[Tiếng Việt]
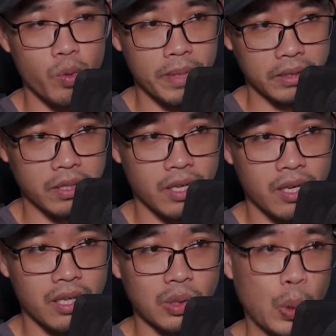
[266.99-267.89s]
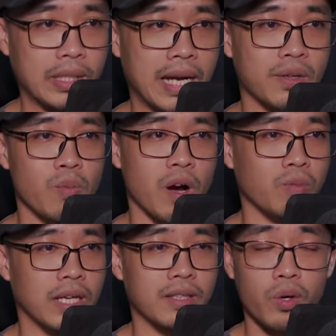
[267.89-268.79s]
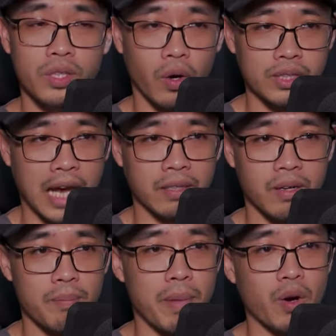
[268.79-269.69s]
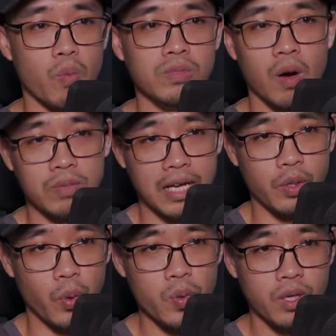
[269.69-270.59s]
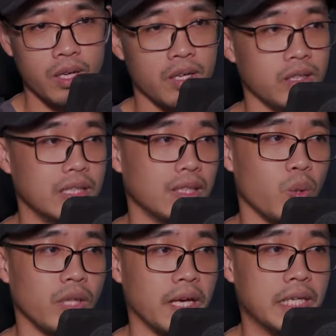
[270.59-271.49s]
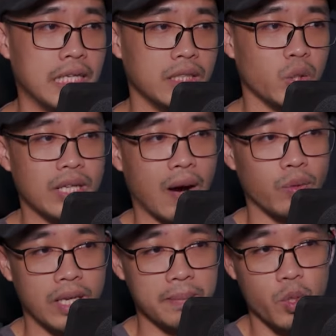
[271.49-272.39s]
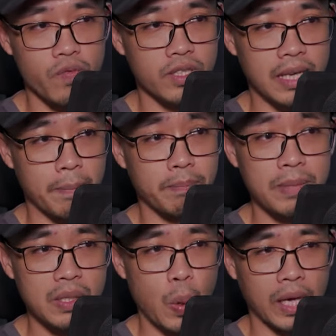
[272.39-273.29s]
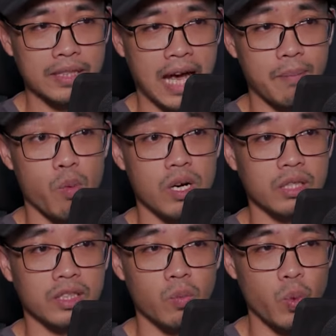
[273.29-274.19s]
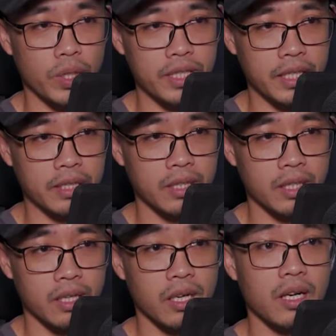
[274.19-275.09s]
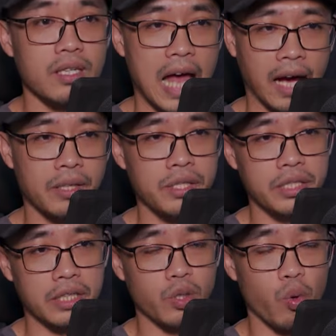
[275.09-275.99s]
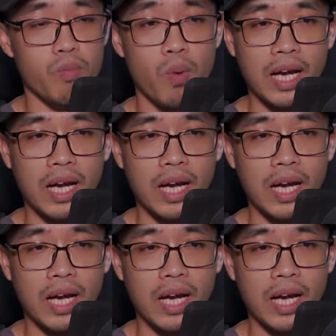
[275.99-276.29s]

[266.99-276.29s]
Thuật này cũng không thể nói rõ ràng mà cũng không đầy đủ, nhưng có thể khiến cho đạo niệm của Vương Lâm biến hóa ra một gợn sóng quỷ dị, đã thương địch thủ một cách vô hình.